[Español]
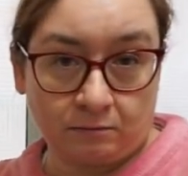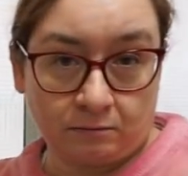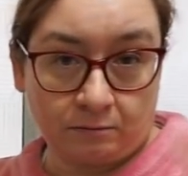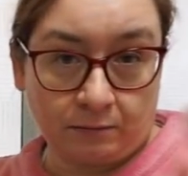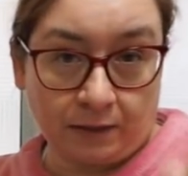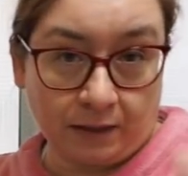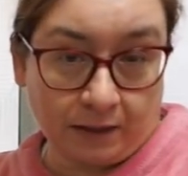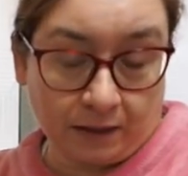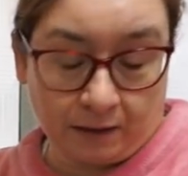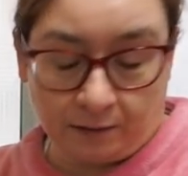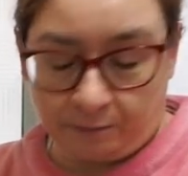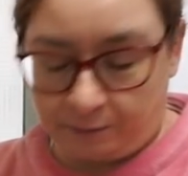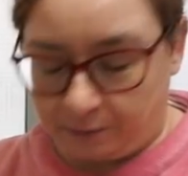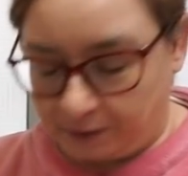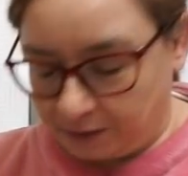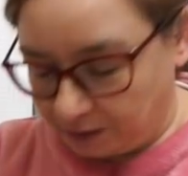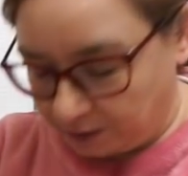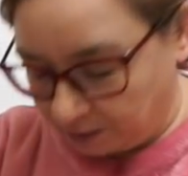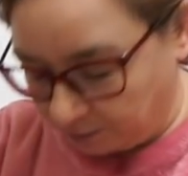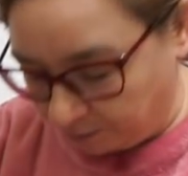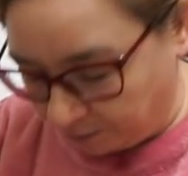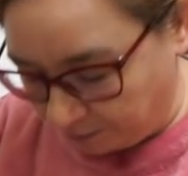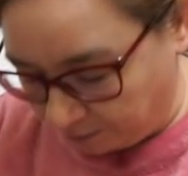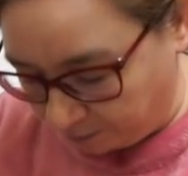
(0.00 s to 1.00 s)
marca El
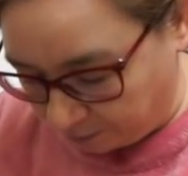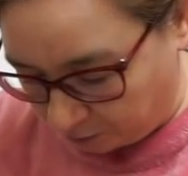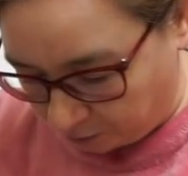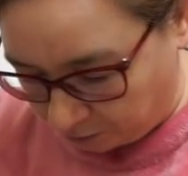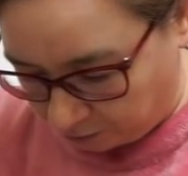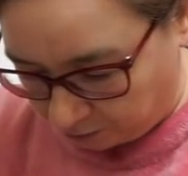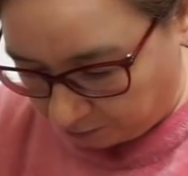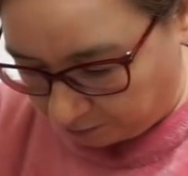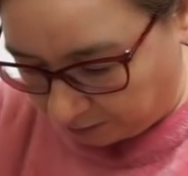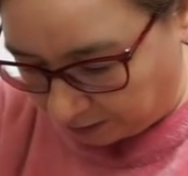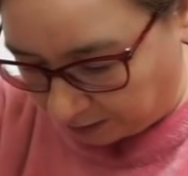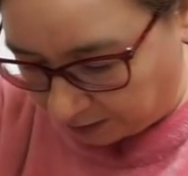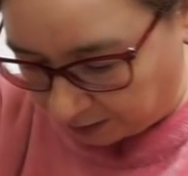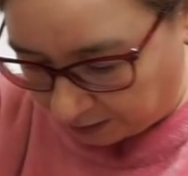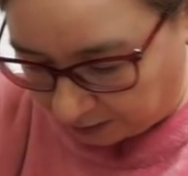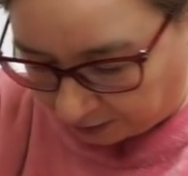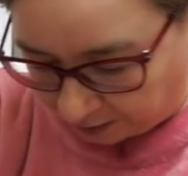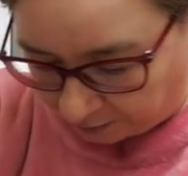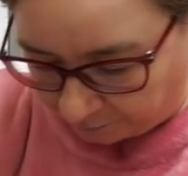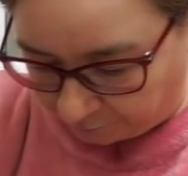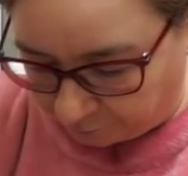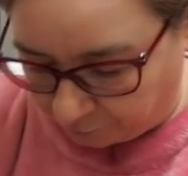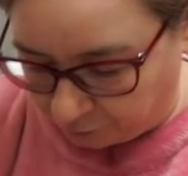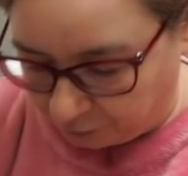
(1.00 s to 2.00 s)
Príncipe, pero marca
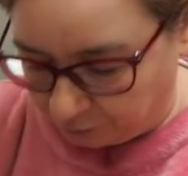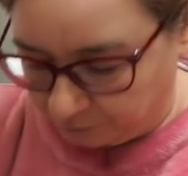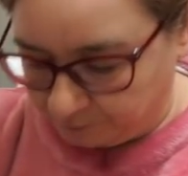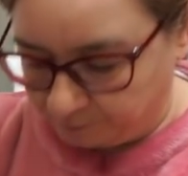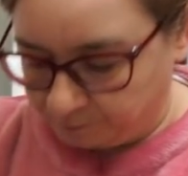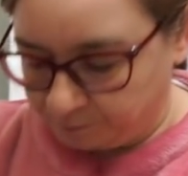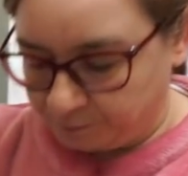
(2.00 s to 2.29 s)
Carrefour.